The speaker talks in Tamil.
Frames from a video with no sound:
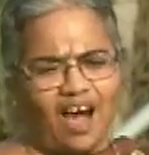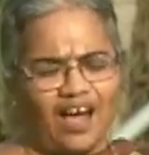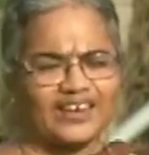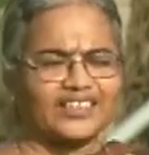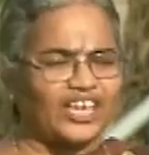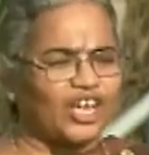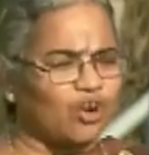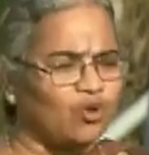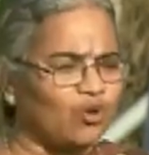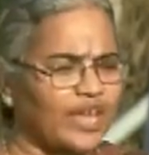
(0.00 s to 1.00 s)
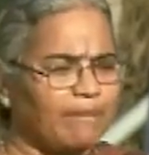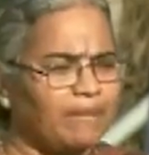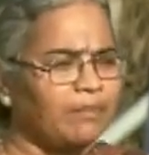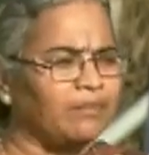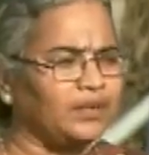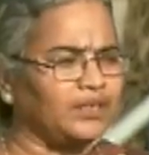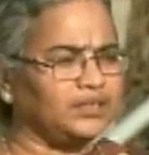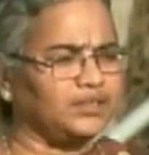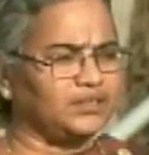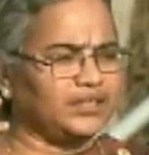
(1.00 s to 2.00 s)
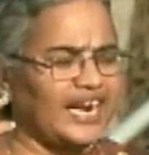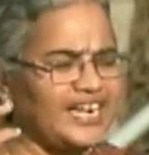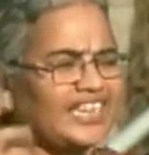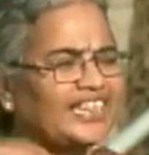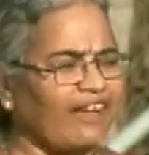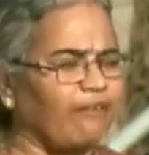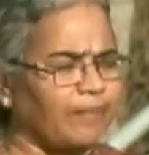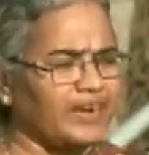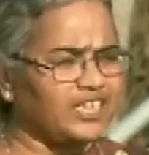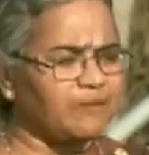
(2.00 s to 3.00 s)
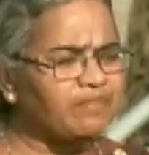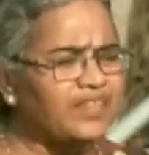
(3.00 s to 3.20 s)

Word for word: ஆயிரத்தி இரநூறு எம்எம் தண்ணி தேவைப்படுது